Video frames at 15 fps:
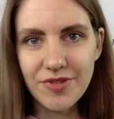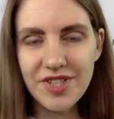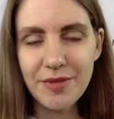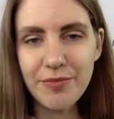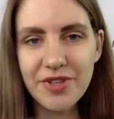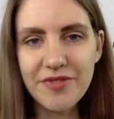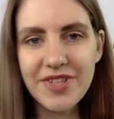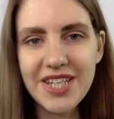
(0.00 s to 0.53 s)

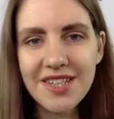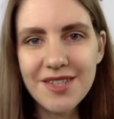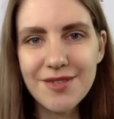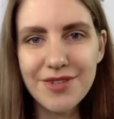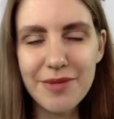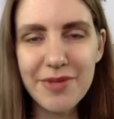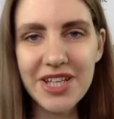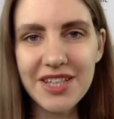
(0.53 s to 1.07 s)
Всем привет,
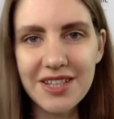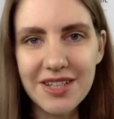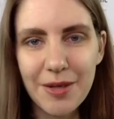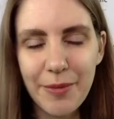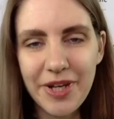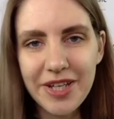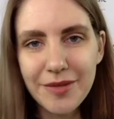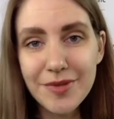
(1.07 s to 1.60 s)
с вами Анна
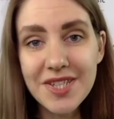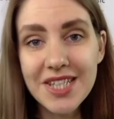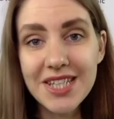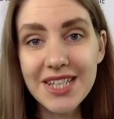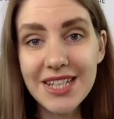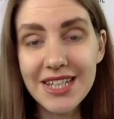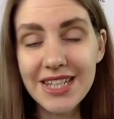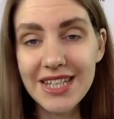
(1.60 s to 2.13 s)

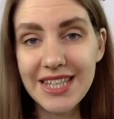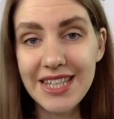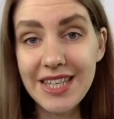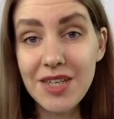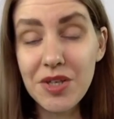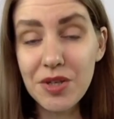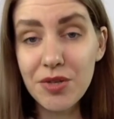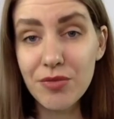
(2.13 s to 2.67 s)
Камлевская,
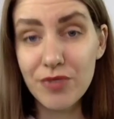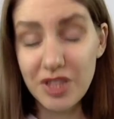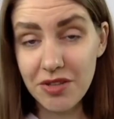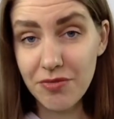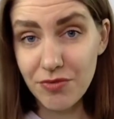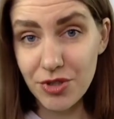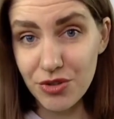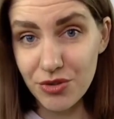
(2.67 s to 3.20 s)
и в
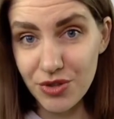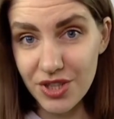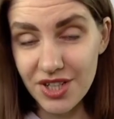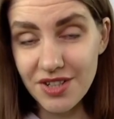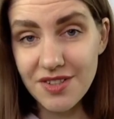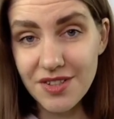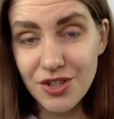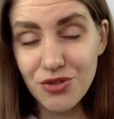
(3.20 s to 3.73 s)
этом видео
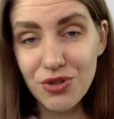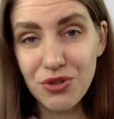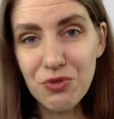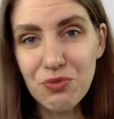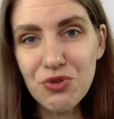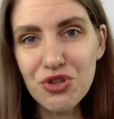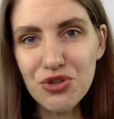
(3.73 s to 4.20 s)
я расскажу о том,